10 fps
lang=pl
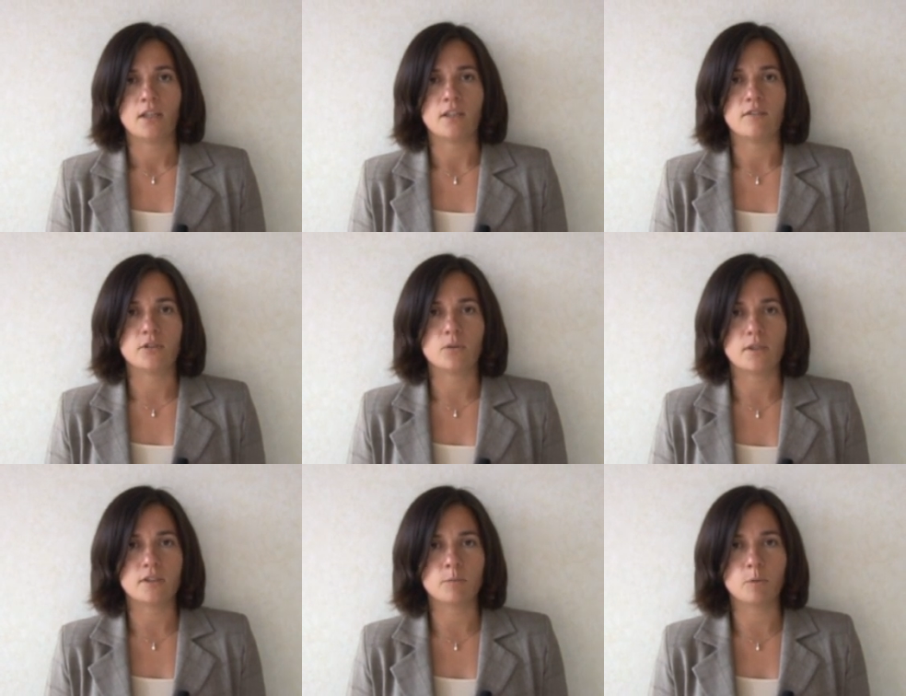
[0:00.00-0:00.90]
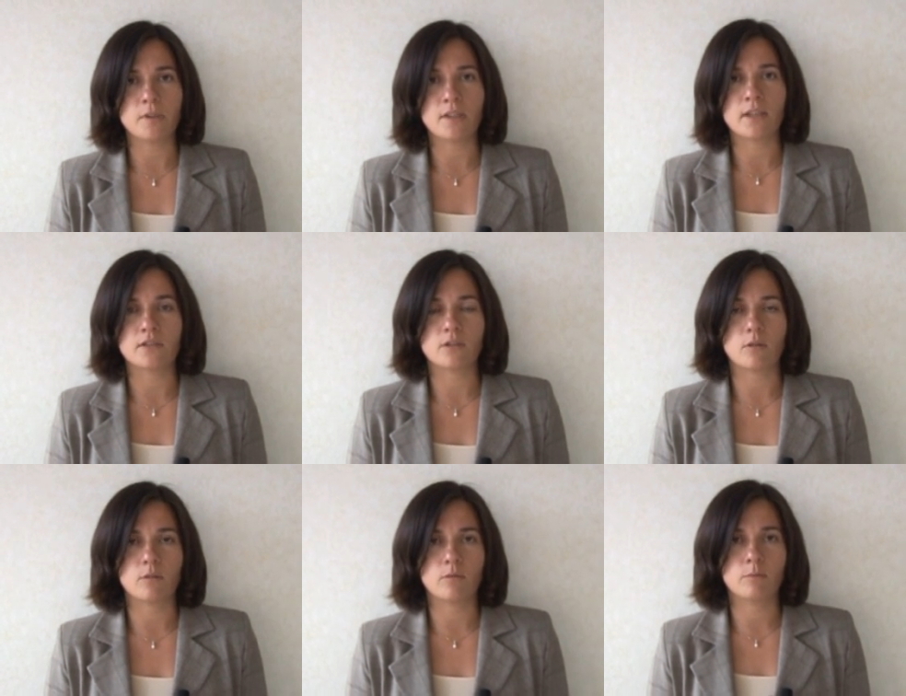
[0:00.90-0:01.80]
E, w sytuacji mobilnej,
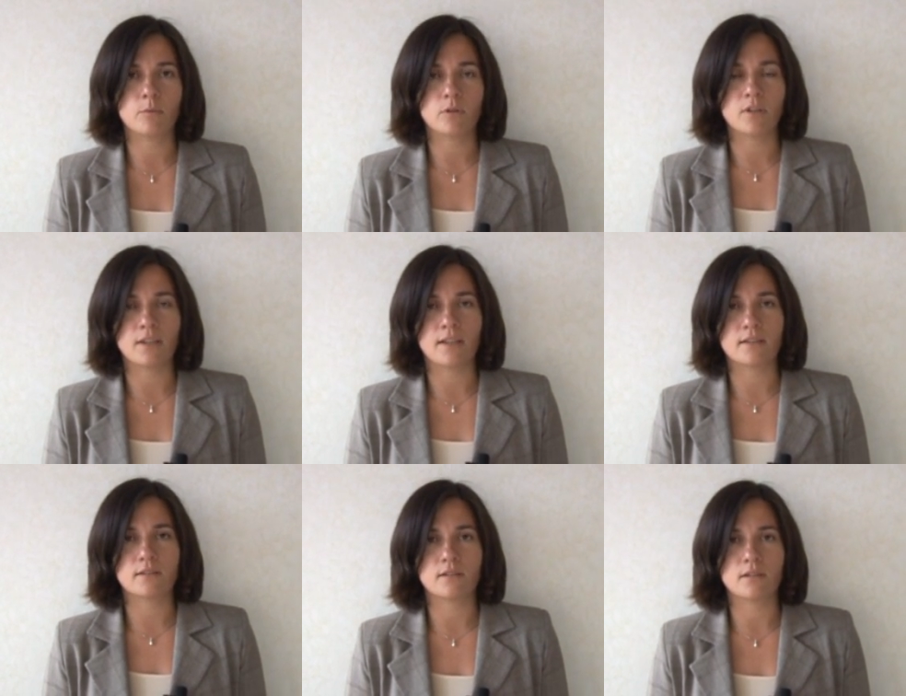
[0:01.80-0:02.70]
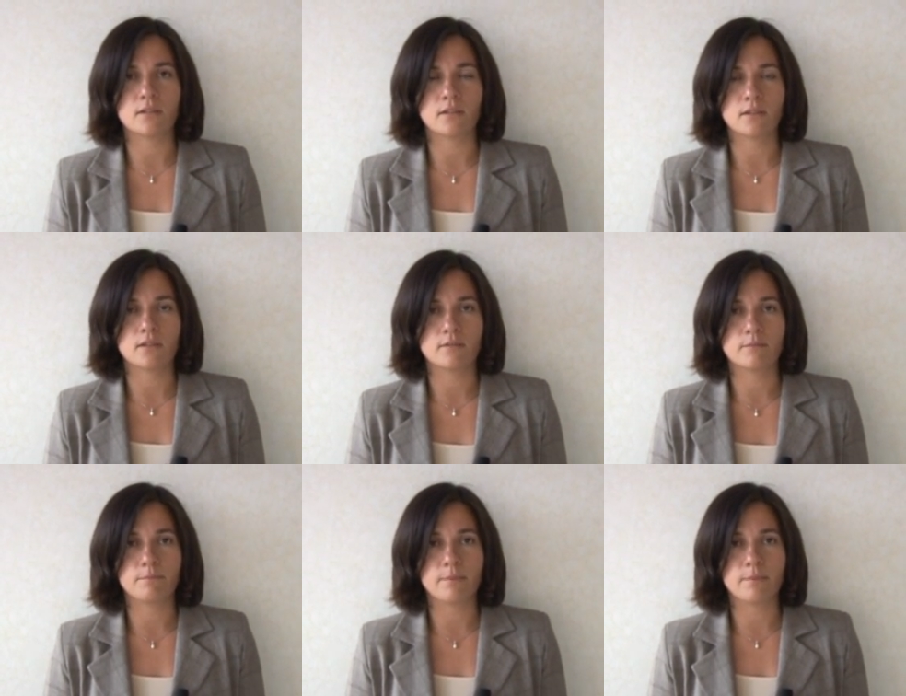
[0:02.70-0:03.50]
co było dla nas e,